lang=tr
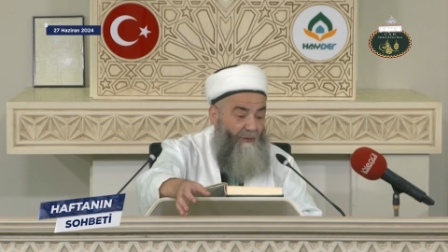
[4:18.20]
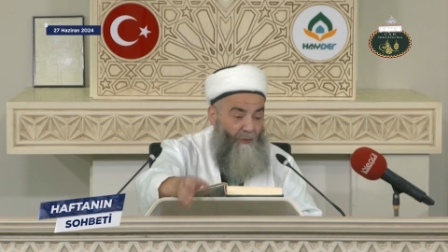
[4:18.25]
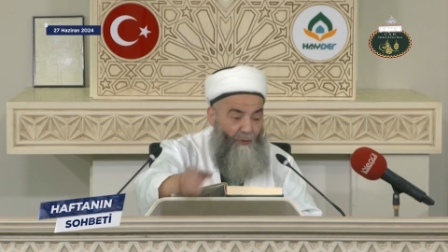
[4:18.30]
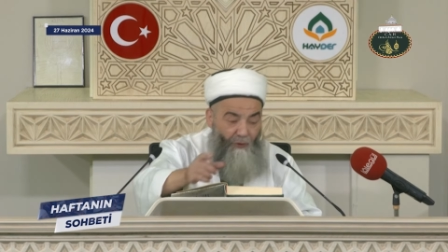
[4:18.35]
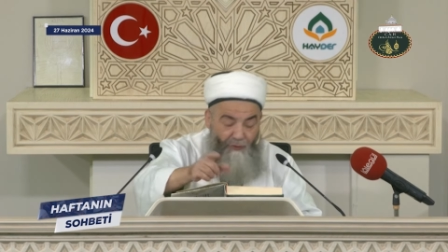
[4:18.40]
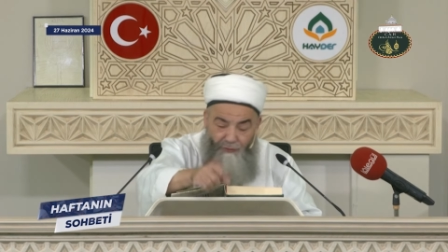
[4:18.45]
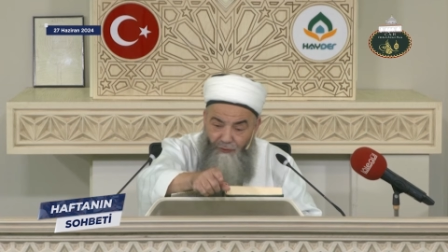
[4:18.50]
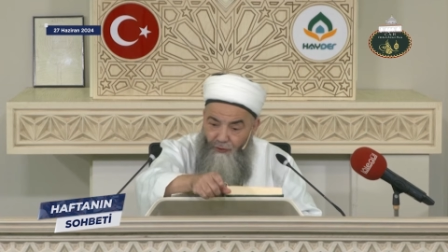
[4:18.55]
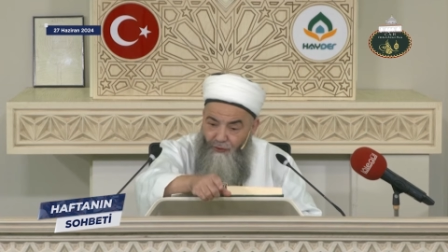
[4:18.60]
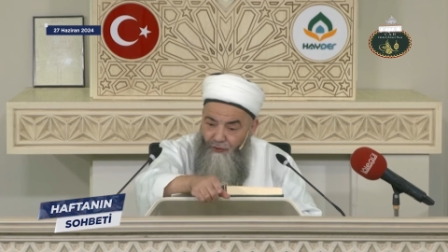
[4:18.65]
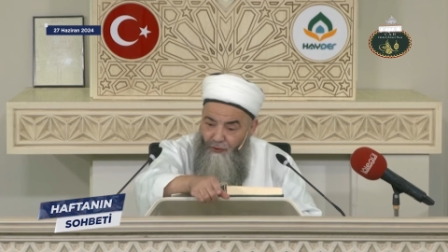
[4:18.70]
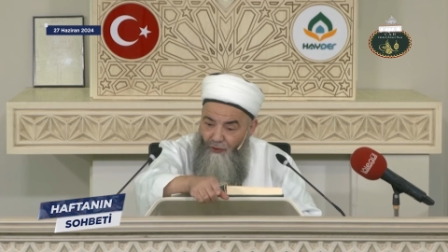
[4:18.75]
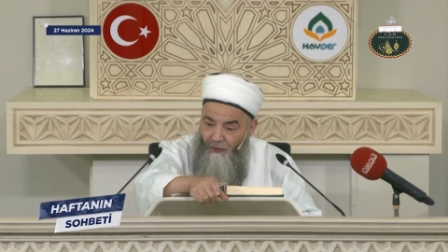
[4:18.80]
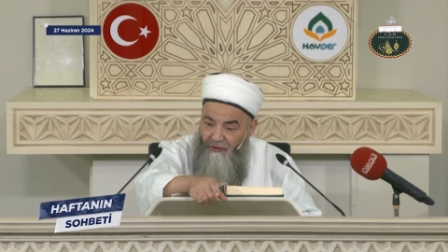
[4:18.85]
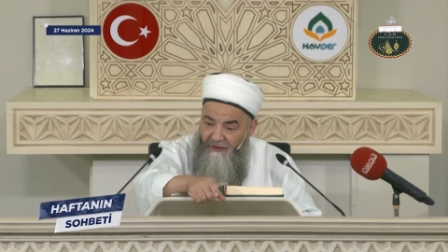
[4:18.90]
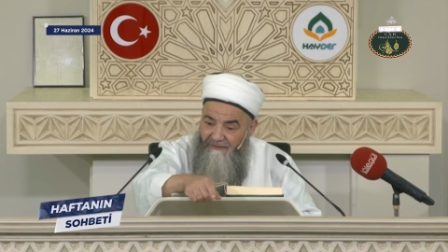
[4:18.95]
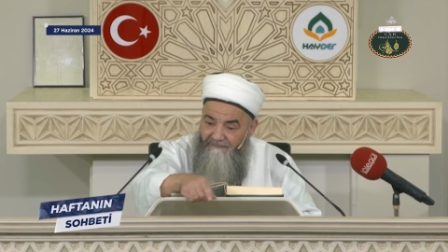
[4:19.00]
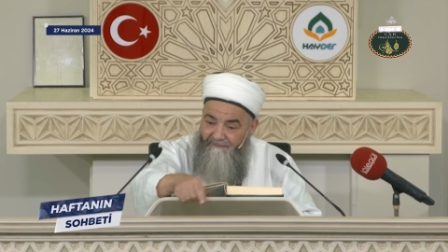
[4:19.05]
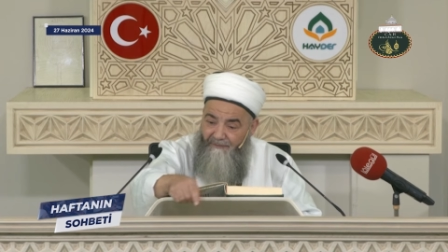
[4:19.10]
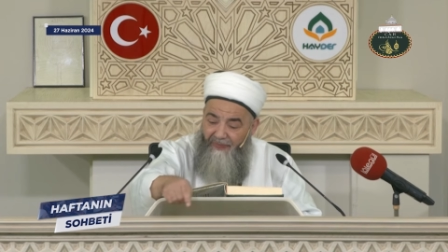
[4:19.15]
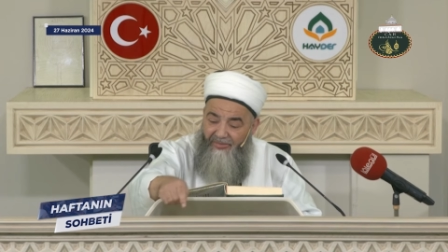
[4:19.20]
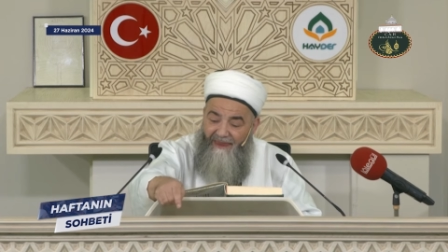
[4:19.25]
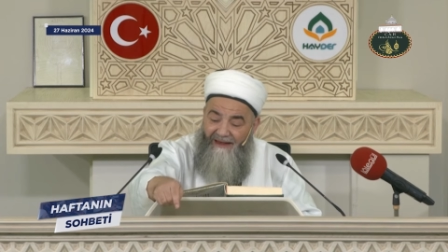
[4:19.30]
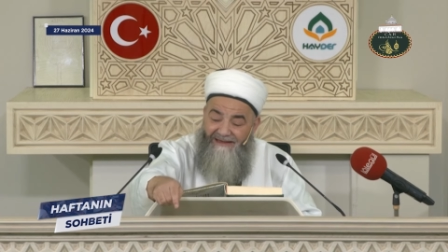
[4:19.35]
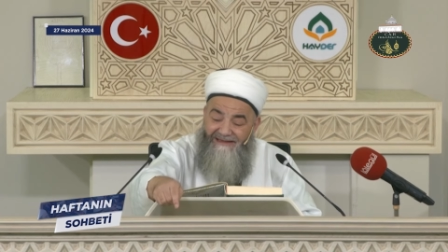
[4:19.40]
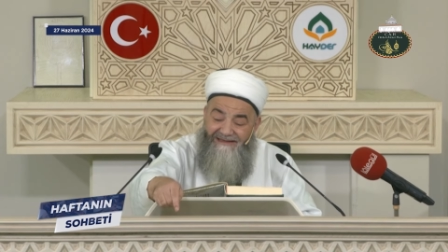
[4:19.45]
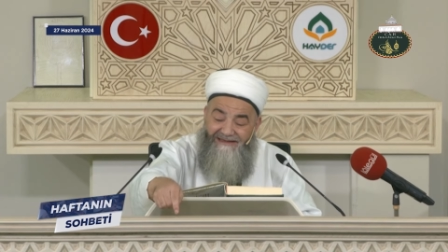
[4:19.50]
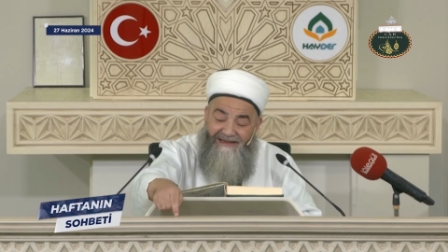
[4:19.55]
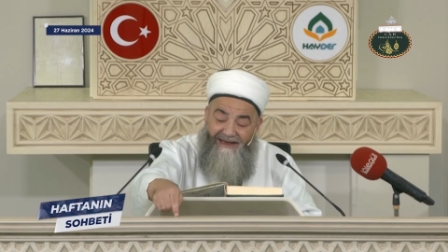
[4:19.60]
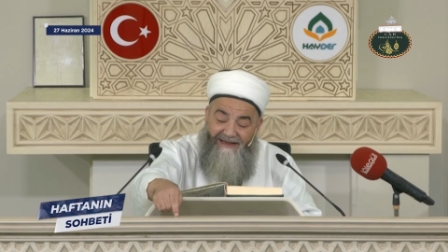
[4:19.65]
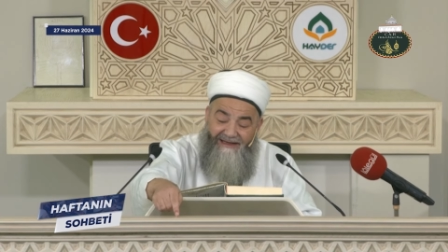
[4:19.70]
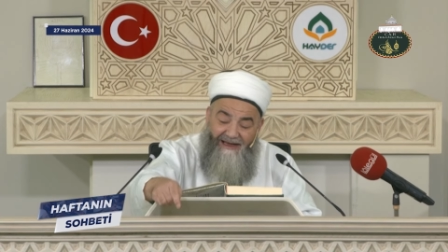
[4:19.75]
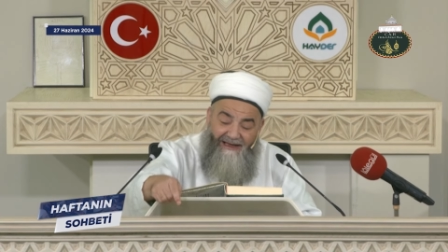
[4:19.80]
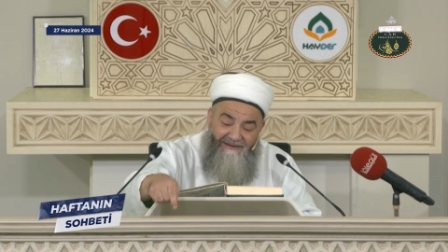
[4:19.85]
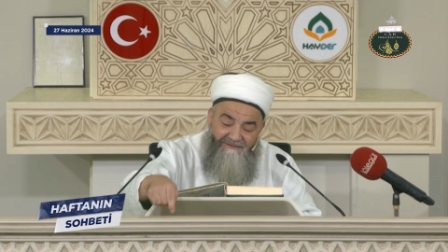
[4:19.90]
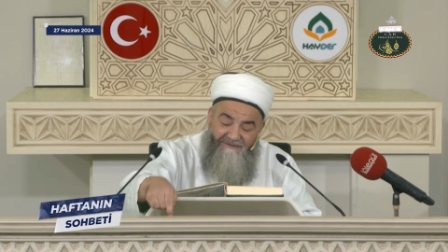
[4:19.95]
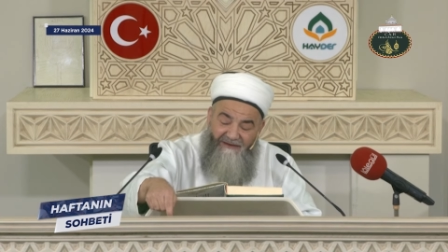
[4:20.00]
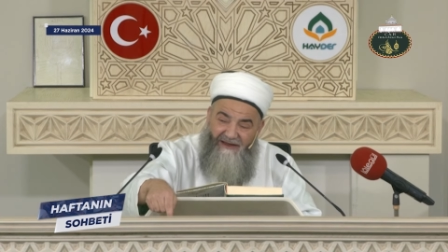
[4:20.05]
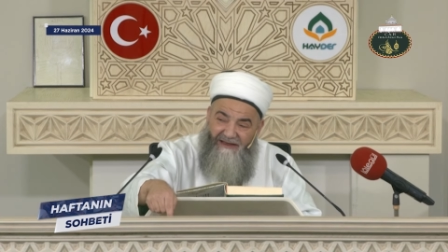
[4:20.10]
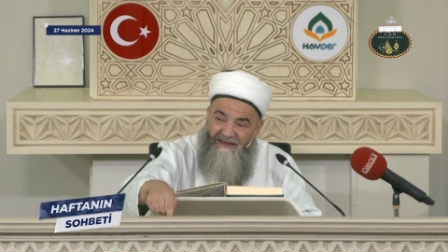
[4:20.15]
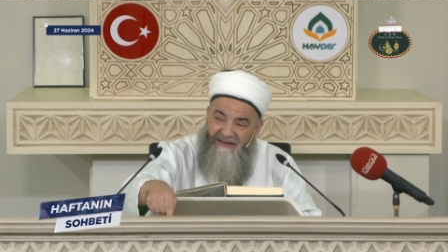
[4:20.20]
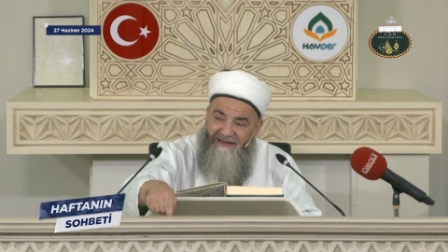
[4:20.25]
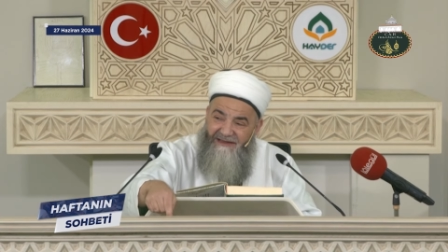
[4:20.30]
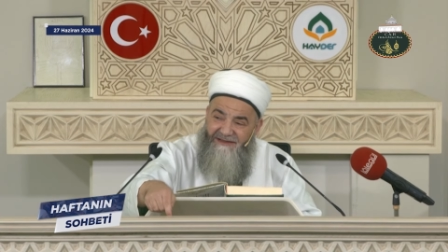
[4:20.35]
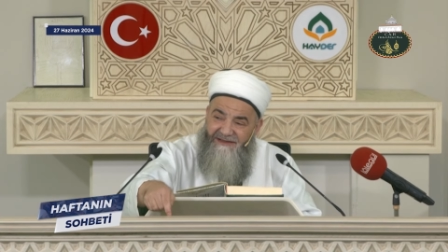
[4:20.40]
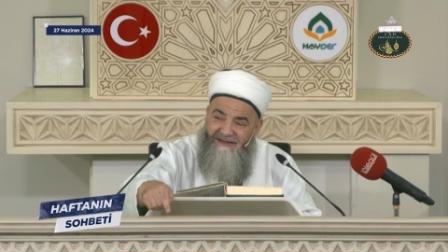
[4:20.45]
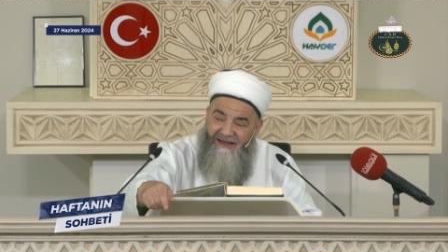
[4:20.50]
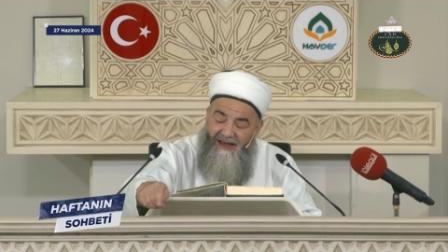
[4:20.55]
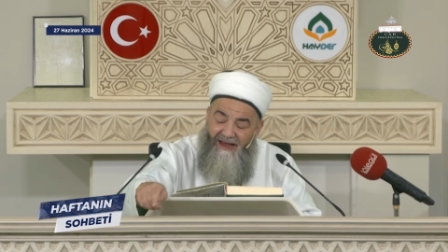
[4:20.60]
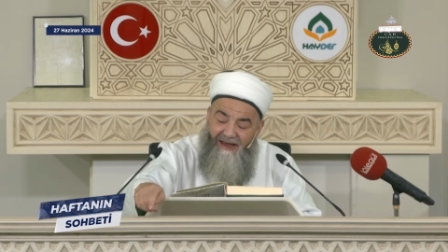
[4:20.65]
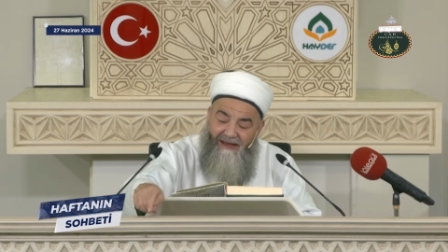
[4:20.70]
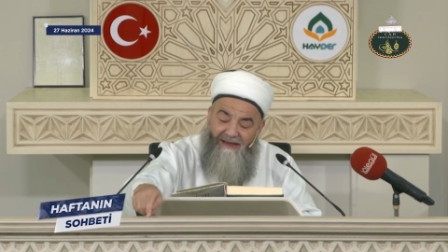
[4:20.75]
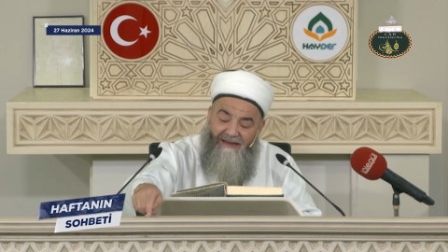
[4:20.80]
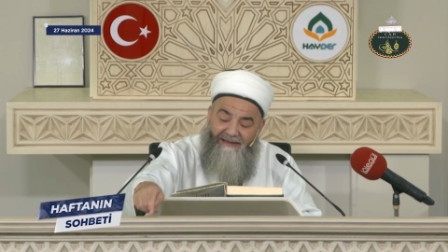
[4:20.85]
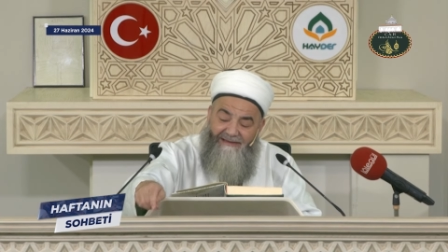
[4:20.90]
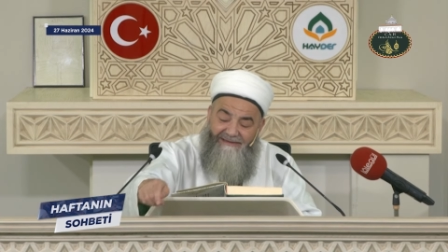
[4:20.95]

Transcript: Onun için zekat verilirse